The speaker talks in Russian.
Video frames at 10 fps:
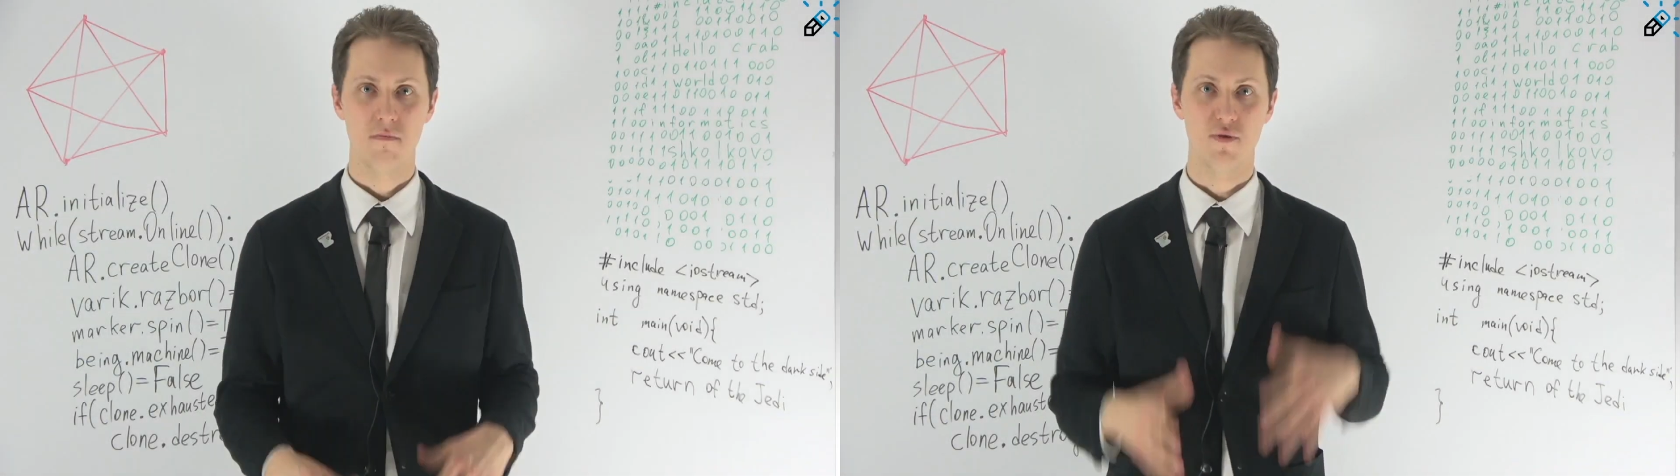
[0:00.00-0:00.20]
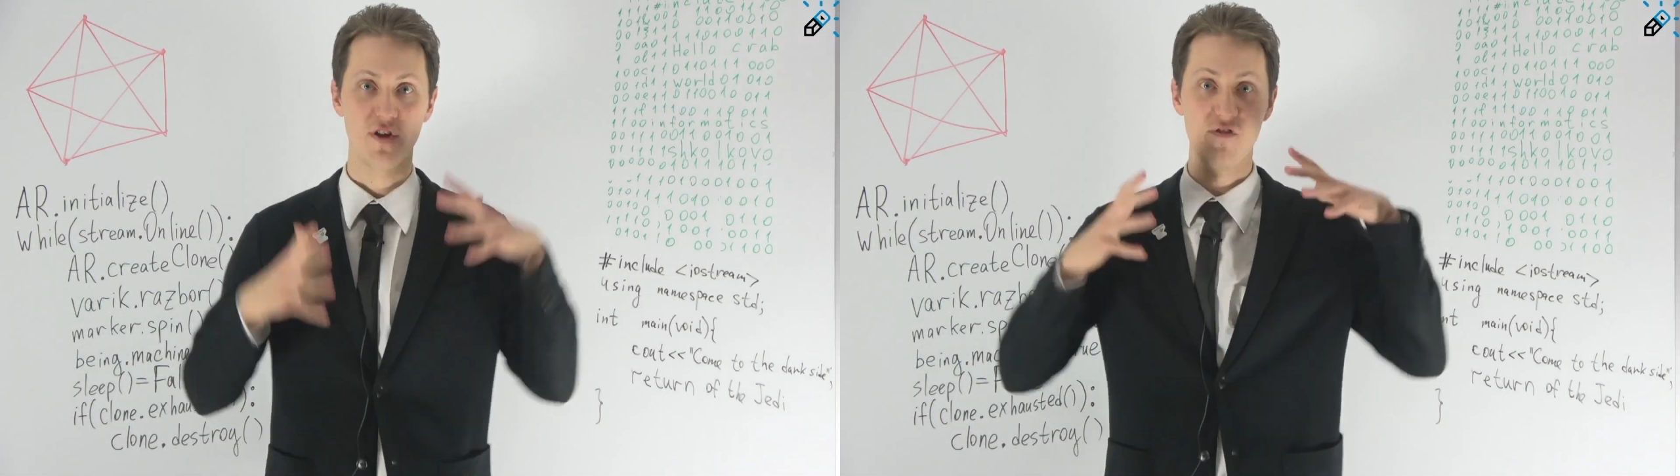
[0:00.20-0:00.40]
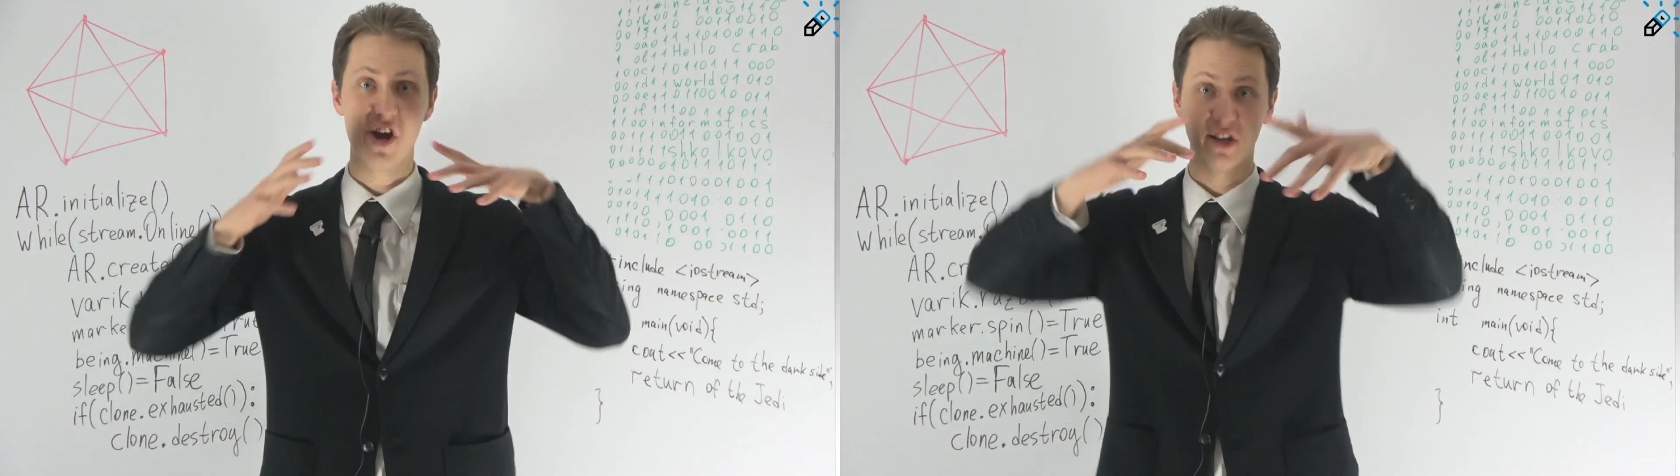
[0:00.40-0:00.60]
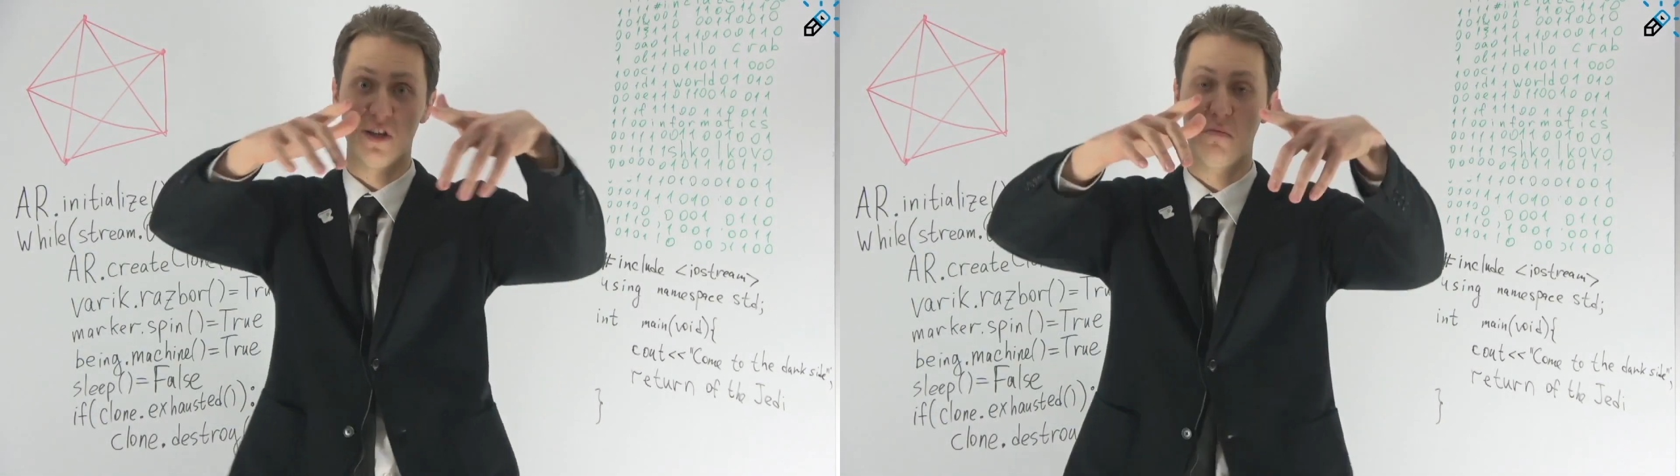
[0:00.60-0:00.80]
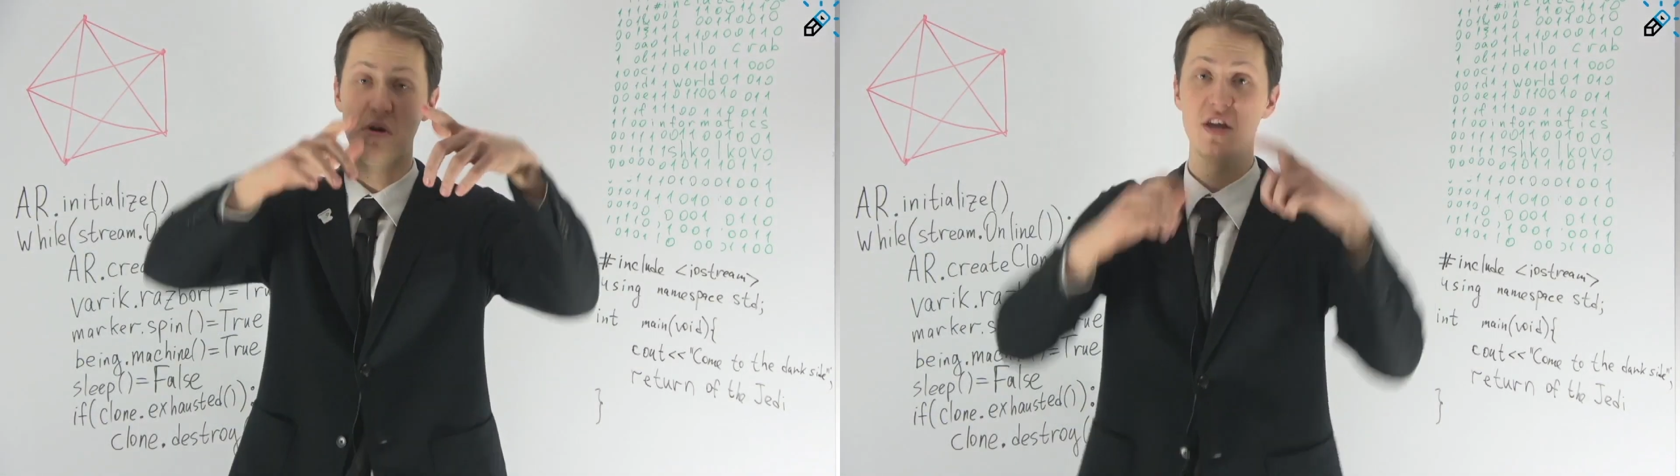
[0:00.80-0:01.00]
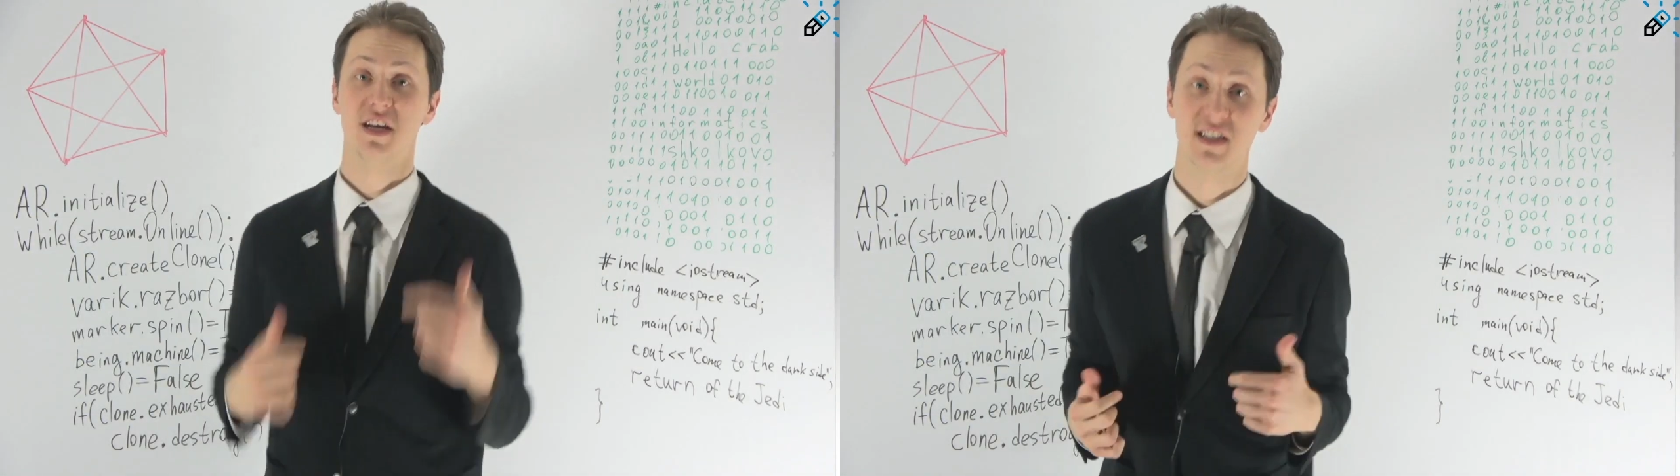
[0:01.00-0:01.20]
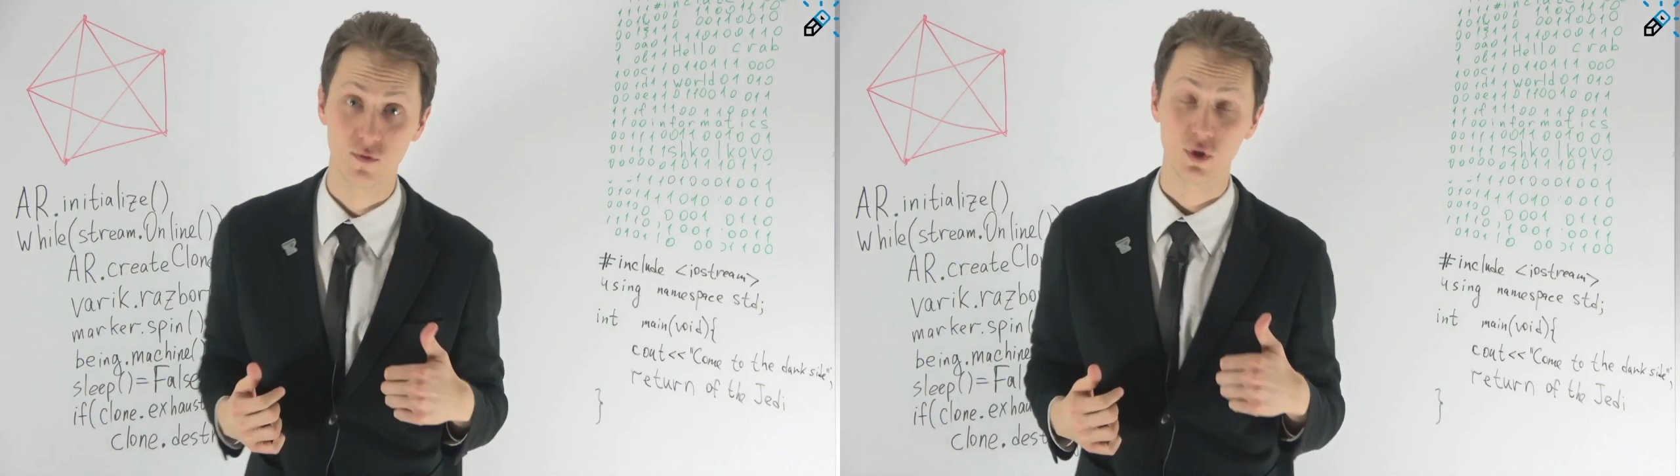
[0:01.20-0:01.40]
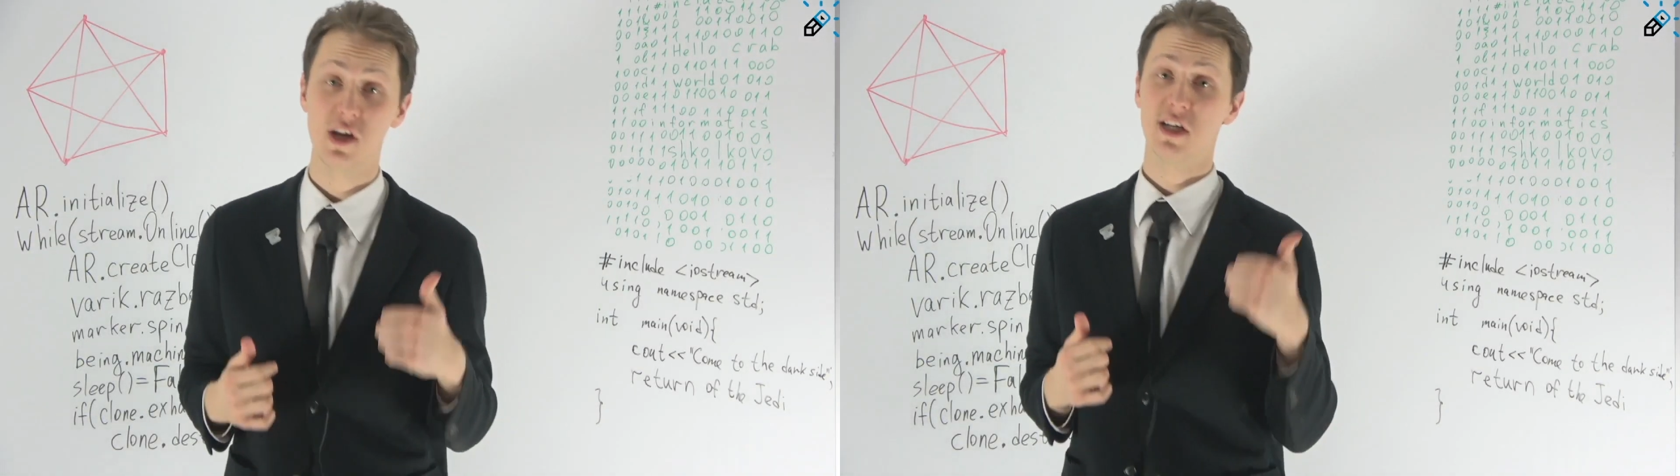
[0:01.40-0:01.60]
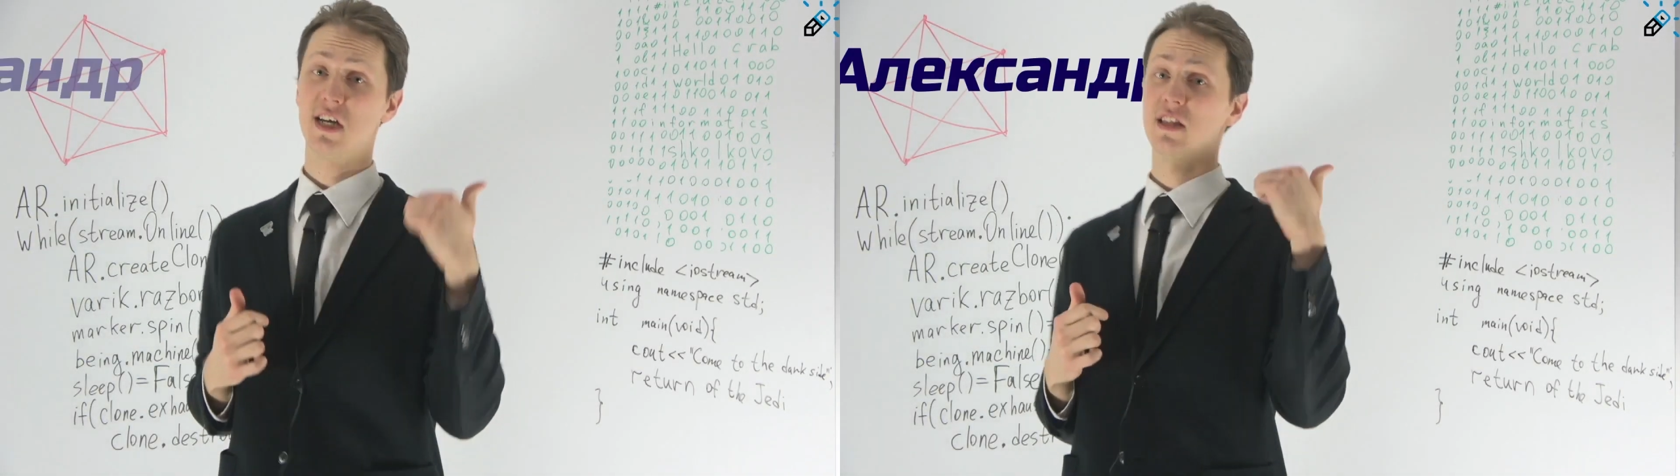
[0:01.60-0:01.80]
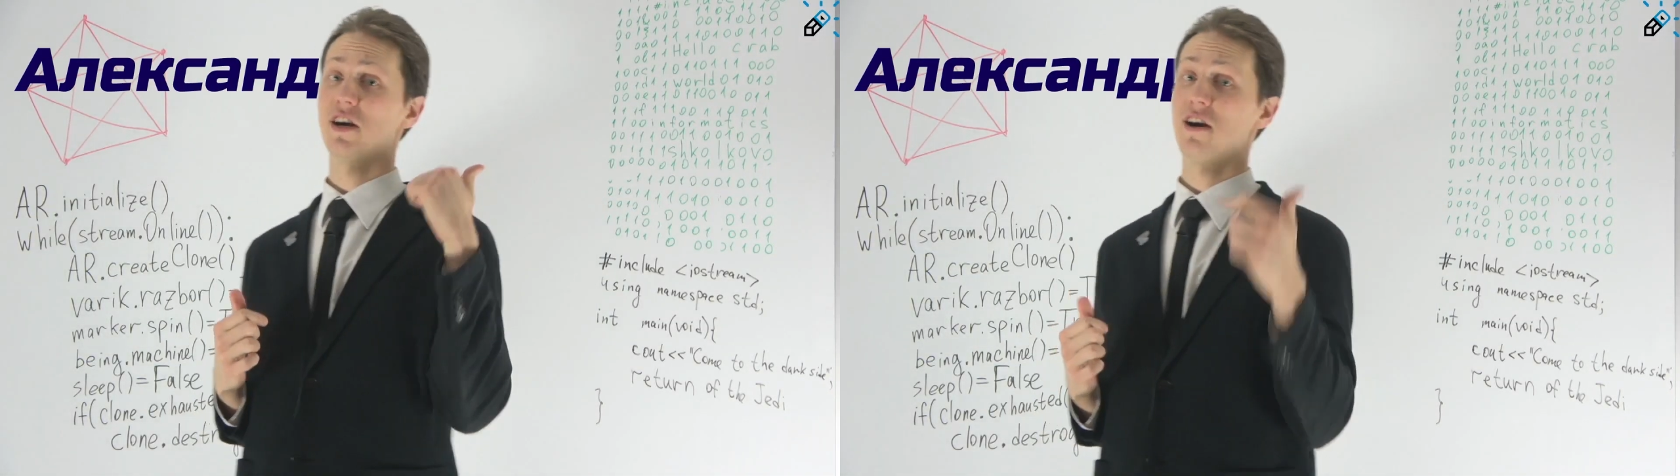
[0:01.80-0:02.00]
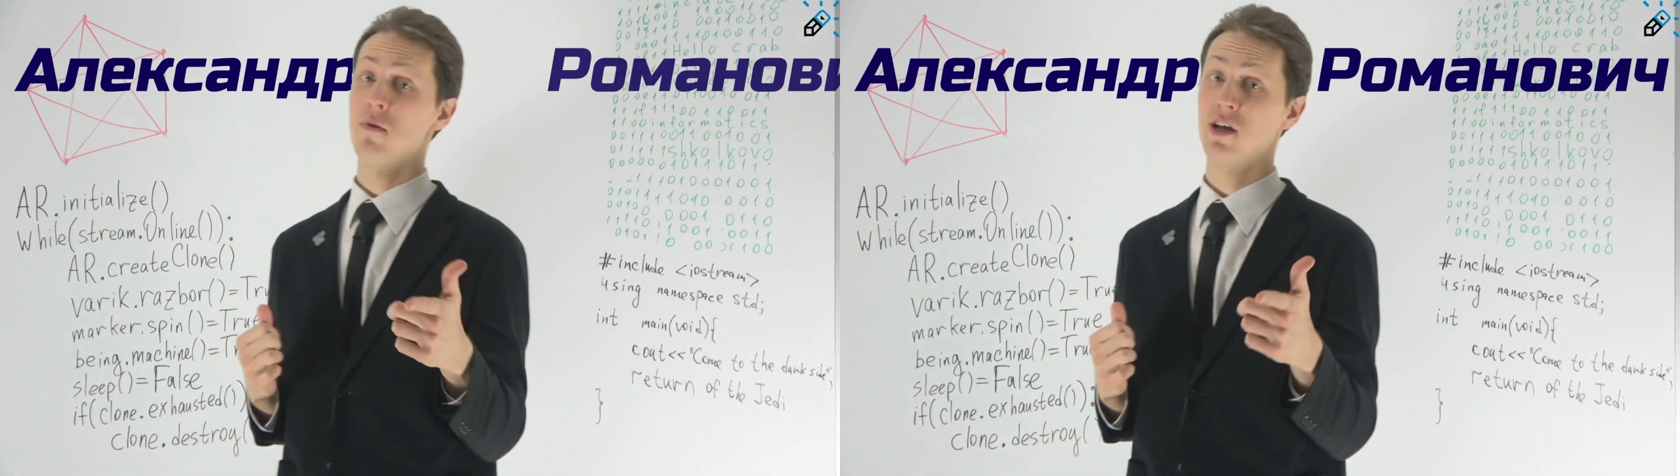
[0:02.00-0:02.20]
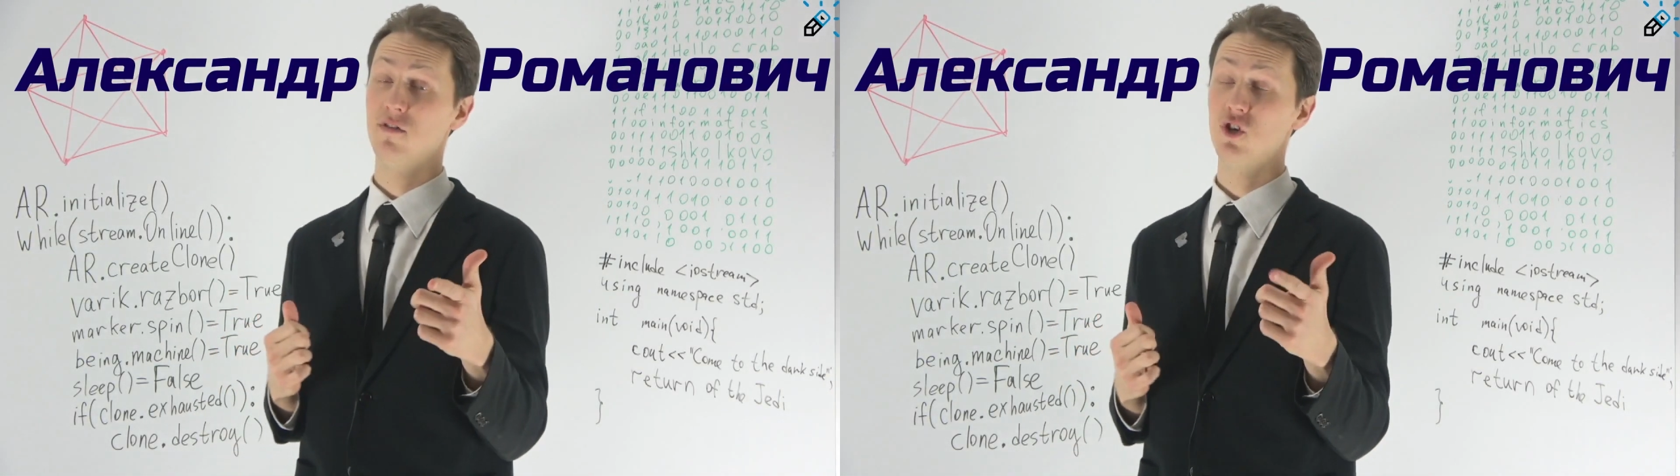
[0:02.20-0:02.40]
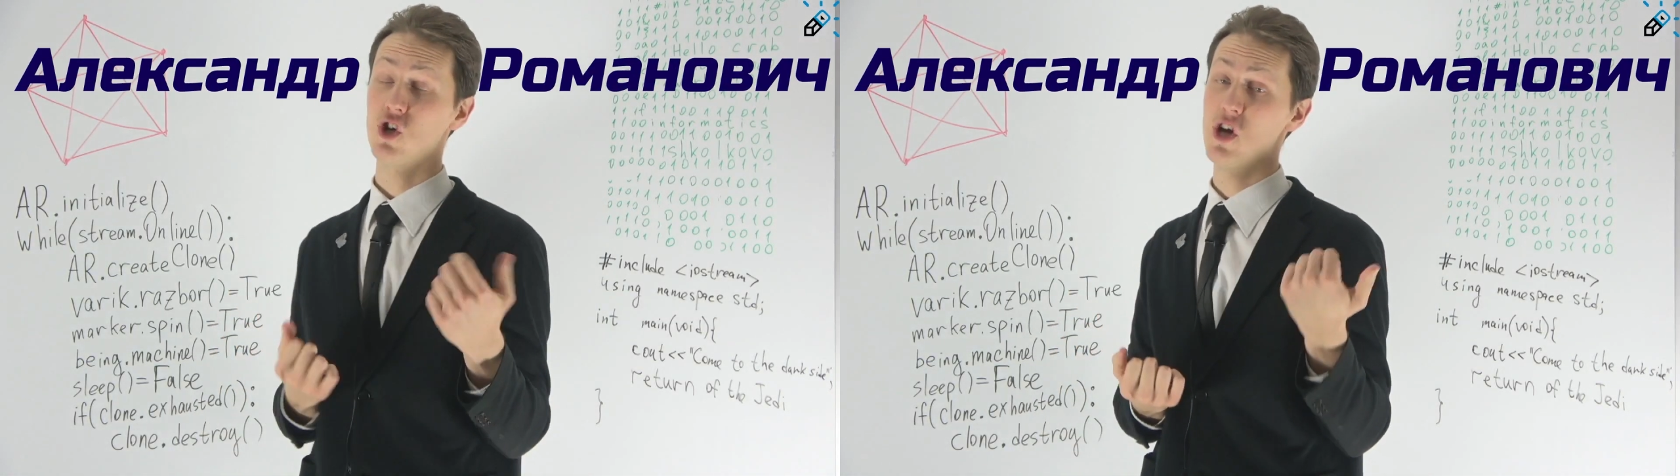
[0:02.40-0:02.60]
Привет! Меня зовут Александр Романович,